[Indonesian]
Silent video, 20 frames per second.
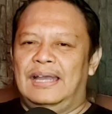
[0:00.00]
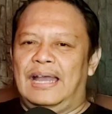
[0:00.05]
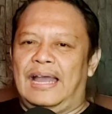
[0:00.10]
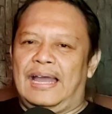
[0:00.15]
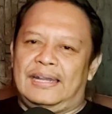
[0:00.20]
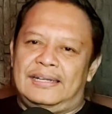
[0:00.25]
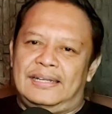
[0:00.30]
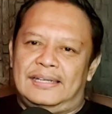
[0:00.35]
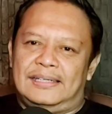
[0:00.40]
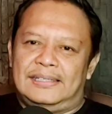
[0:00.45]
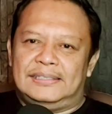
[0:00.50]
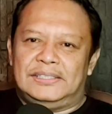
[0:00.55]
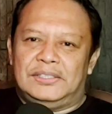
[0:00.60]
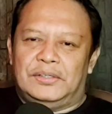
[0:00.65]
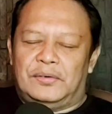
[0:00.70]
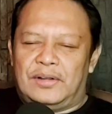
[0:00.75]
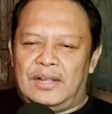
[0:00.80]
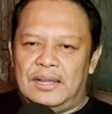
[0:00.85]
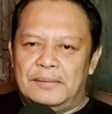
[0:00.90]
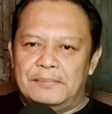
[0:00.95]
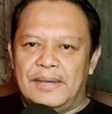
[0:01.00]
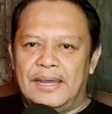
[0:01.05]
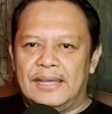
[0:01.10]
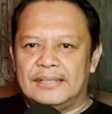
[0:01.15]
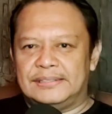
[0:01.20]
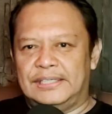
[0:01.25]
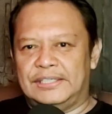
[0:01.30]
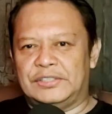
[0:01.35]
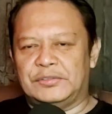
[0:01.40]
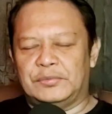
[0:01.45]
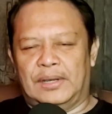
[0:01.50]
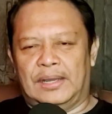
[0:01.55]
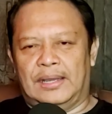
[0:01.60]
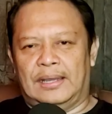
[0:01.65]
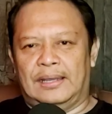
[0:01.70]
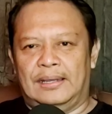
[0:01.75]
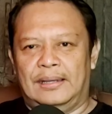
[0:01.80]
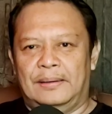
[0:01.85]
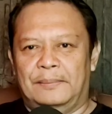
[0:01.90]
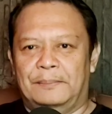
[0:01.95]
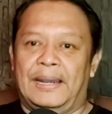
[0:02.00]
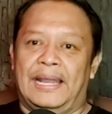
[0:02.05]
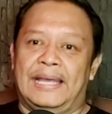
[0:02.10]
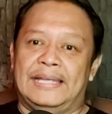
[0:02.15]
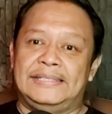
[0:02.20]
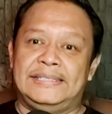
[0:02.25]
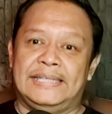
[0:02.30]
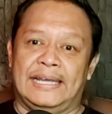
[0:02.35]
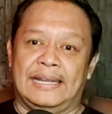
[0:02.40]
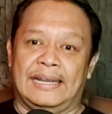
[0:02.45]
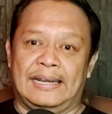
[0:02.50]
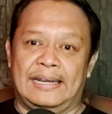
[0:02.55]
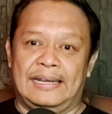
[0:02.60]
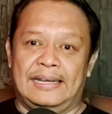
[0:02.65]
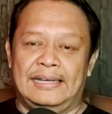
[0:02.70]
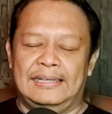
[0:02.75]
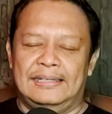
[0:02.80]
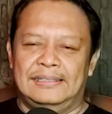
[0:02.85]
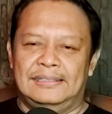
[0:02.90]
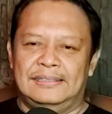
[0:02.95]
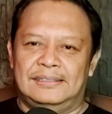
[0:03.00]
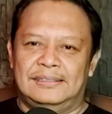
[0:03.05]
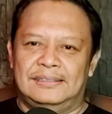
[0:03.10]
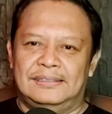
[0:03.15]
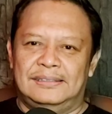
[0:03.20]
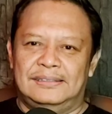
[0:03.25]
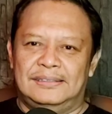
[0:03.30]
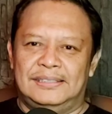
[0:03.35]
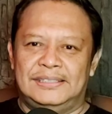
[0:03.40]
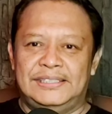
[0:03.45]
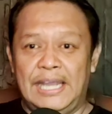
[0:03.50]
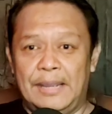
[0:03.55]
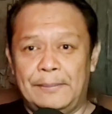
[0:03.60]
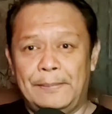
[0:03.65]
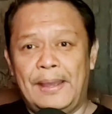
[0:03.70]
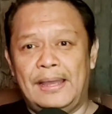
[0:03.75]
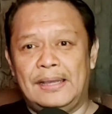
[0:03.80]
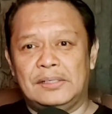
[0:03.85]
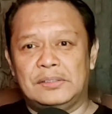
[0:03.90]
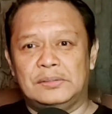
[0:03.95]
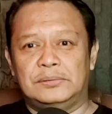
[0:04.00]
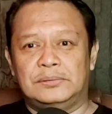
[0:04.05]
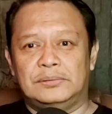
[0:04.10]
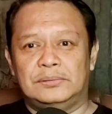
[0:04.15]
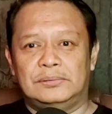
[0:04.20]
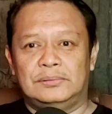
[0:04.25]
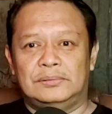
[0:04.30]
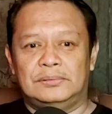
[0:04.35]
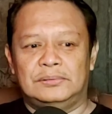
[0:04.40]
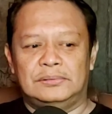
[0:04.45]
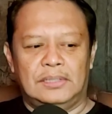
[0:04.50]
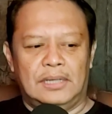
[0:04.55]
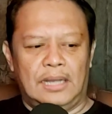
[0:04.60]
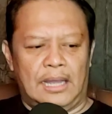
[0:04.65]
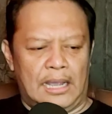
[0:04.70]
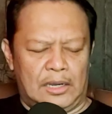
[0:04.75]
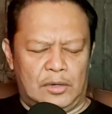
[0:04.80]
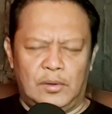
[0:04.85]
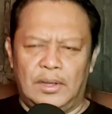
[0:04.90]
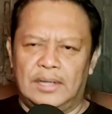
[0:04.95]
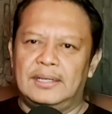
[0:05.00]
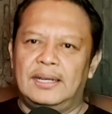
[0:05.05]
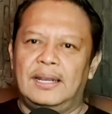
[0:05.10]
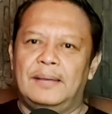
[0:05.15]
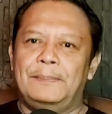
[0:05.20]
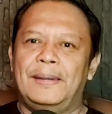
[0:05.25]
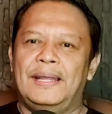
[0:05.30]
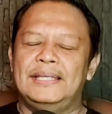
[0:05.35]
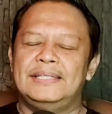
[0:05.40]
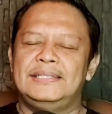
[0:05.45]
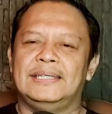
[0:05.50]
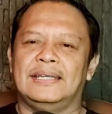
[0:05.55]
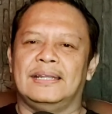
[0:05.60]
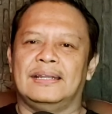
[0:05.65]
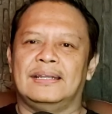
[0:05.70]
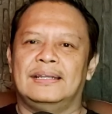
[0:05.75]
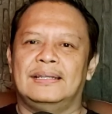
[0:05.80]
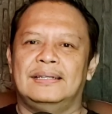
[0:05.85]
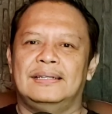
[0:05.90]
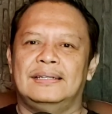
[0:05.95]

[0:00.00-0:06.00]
Ada seorang mahasiswa, pelajar. Siapa aku? Aku adalah pelajar.